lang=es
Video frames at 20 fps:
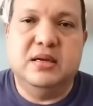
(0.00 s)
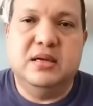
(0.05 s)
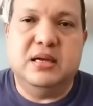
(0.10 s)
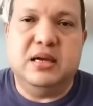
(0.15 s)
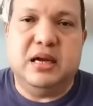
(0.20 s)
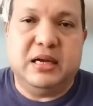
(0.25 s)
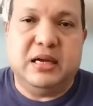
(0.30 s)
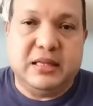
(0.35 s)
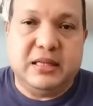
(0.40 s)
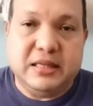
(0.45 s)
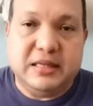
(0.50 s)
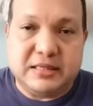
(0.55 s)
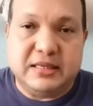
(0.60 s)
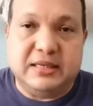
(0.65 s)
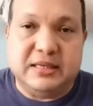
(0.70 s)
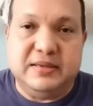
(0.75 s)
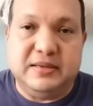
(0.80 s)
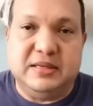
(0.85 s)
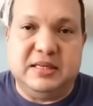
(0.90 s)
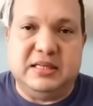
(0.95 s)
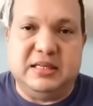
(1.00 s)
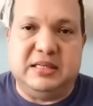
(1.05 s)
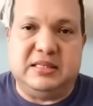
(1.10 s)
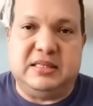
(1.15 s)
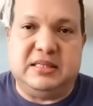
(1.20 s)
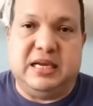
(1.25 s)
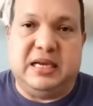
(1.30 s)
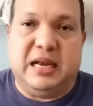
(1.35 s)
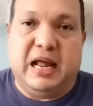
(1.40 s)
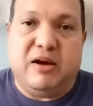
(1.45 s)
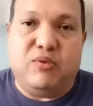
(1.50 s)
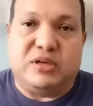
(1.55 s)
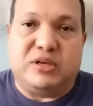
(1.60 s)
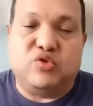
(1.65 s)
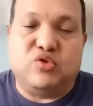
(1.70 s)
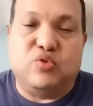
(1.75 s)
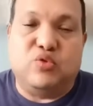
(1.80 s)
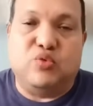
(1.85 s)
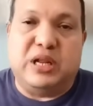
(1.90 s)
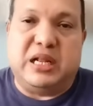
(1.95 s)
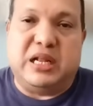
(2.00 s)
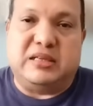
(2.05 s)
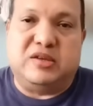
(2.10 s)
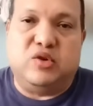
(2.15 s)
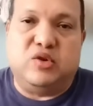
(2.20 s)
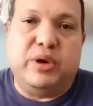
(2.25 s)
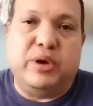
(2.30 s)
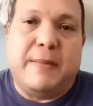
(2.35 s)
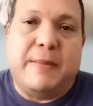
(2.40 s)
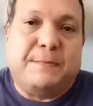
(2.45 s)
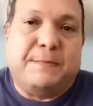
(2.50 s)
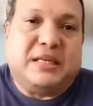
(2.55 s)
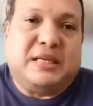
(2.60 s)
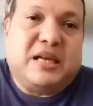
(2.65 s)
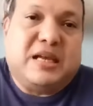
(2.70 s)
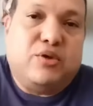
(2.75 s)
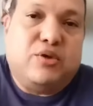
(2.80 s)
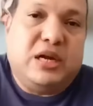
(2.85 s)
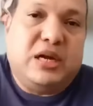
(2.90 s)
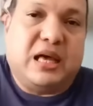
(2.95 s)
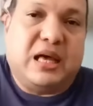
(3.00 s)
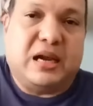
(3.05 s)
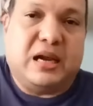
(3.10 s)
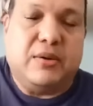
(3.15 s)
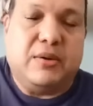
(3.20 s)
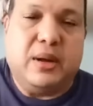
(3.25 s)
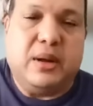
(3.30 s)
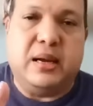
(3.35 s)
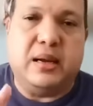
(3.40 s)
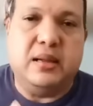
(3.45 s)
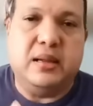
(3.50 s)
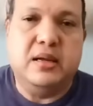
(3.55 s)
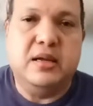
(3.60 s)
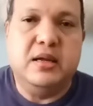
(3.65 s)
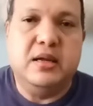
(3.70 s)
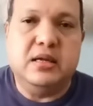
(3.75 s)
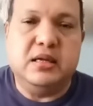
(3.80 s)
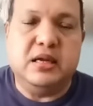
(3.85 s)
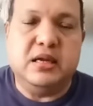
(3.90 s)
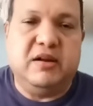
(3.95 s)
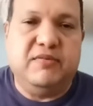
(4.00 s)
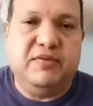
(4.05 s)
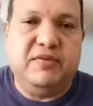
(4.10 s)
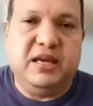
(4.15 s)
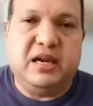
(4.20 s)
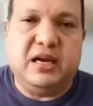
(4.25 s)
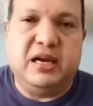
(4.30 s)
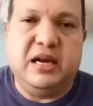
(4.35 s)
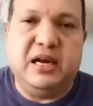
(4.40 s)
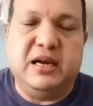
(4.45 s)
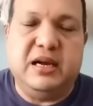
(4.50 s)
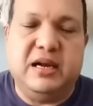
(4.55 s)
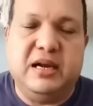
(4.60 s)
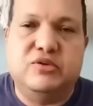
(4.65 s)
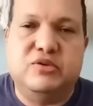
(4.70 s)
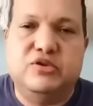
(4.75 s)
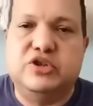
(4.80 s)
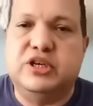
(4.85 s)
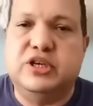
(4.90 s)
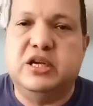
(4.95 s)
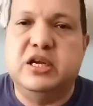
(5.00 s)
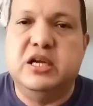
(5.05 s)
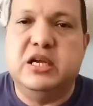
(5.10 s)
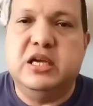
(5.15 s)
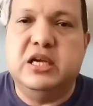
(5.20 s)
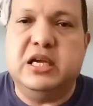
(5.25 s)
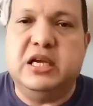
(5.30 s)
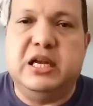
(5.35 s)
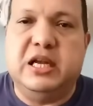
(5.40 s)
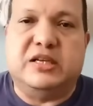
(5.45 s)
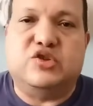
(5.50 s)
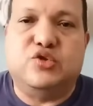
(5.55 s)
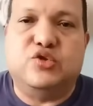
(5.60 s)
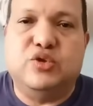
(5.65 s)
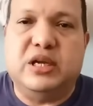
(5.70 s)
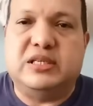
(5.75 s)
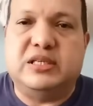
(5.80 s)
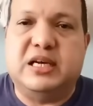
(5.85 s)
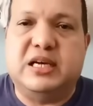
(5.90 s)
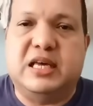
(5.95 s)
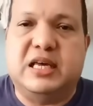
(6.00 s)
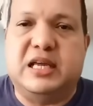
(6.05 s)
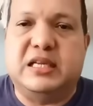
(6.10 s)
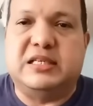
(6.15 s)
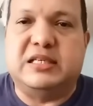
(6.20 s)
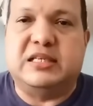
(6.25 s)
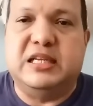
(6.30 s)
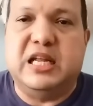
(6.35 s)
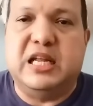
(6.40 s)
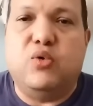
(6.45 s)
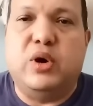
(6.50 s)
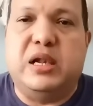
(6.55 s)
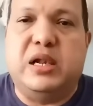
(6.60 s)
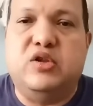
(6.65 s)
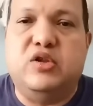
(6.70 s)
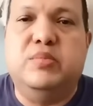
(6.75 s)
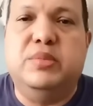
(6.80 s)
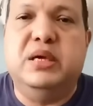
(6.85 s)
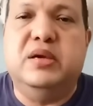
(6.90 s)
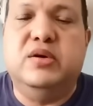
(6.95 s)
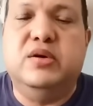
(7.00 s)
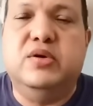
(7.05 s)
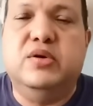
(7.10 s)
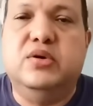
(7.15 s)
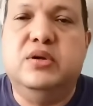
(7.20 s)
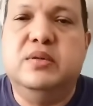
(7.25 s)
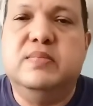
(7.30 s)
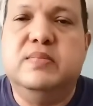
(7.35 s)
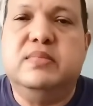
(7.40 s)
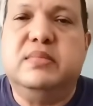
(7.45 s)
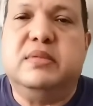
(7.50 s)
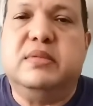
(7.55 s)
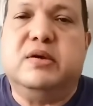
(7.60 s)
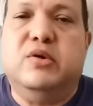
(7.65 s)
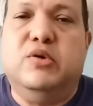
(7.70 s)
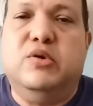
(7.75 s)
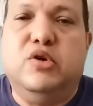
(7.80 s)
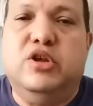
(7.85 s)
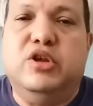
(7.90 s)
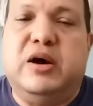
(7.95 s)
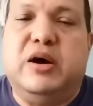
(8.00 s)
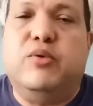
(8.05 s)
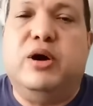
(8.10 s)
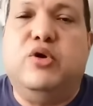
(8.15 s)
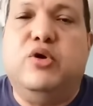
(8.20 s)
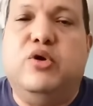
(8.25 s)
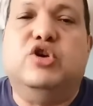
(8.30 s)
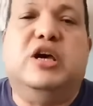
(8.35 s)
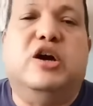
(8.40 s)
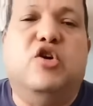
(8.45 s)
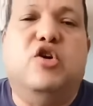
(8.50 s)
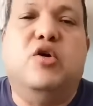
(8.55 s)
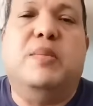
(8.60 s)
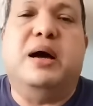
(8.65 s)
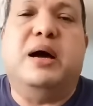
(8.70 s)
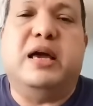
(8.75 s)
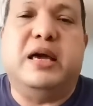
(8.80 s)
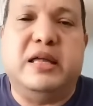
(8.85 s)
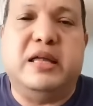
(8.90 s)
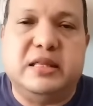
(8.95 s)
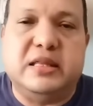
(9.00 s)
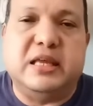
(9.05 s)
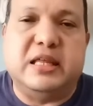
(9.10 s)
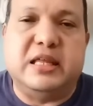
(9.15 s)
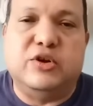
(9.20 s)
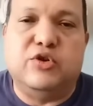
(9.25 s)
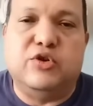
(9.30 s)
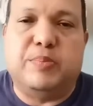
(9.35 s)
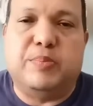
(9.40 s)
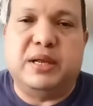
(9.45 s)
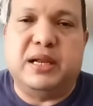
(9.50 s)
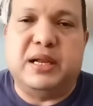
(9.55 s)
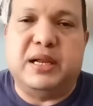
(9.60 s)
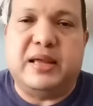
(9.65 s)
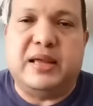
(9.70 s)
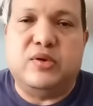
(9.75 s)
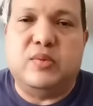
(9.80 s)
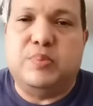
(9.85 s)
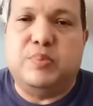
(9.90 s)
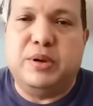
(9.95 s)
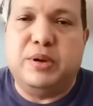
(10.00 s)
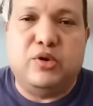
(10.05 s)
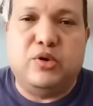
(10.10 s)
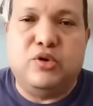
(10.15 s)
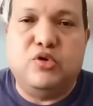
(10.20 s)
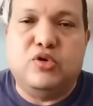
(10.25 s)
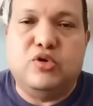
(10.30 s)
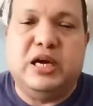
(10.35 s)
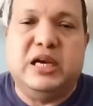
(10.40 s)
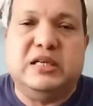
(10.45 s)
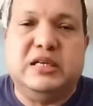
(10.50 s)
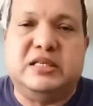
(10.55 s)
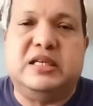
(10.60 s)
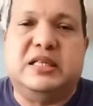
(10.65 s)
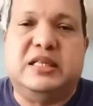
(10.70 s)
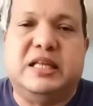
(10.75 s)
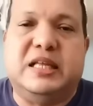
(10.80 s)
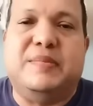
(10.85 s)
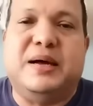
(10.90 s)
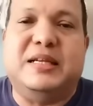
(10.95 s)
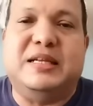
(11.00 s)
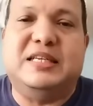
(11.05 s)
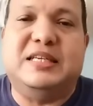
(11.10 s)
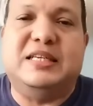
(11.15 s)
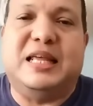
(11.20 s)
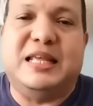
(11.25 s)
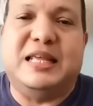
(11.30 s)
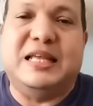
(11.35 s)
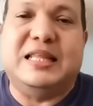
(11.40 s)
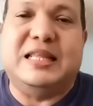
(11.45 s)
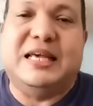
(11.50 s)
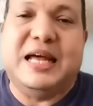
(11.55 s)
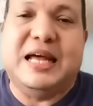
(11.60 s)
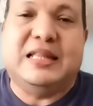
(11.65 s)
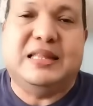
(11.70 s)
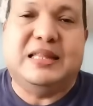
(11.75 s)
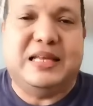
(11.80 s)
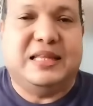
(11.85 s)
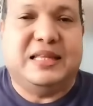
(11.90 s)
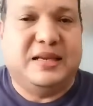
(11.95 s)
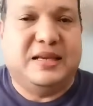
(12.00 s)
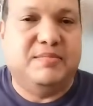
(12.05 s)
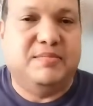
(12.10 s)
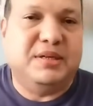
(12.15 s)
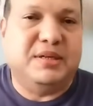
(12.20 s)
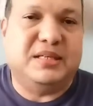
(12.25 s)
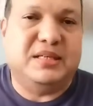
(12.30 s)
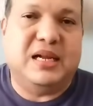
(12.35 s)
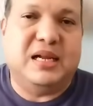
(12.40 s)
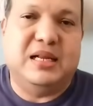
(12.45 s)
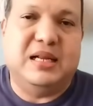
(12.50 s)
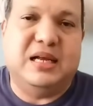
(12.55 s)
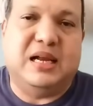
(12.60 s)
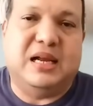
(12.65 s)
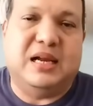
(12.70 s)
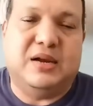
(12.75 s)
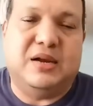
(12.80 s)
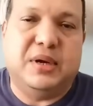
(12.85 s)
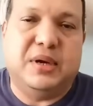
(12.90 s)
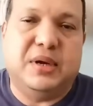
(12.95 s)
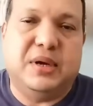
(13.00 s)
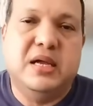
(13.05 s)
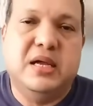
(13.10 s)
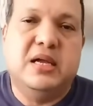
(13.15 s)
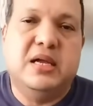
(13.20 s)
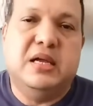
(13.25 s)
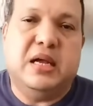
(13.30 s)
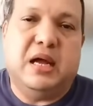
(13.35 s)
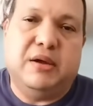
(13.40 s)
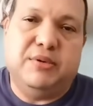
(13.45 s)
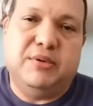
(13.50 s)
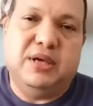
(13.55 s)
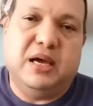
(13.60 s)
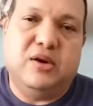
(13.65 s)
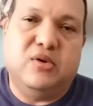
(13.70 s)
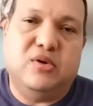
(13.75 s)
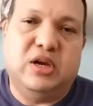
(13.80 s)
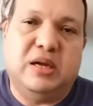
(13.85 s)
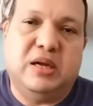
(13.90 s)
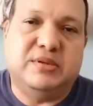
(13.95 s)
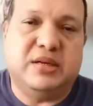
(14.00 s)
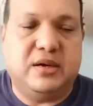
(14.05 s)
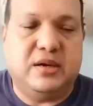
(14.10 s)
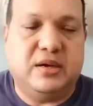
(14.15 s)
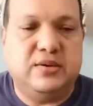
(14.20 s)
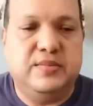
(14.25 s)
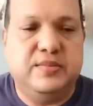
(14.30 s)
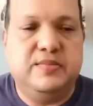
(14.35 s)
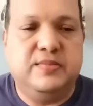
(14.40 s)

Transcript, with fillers: Es decir, si el agua se hubiera, si hubiera empezado el carnaval el viernes en la noche y la ciudad se queda sin agua el domingo, uno dirá, bueno, llegó más gente de lo esperado. Pero no, el sistema ya desde antes de empezar el carnaval había colapsado.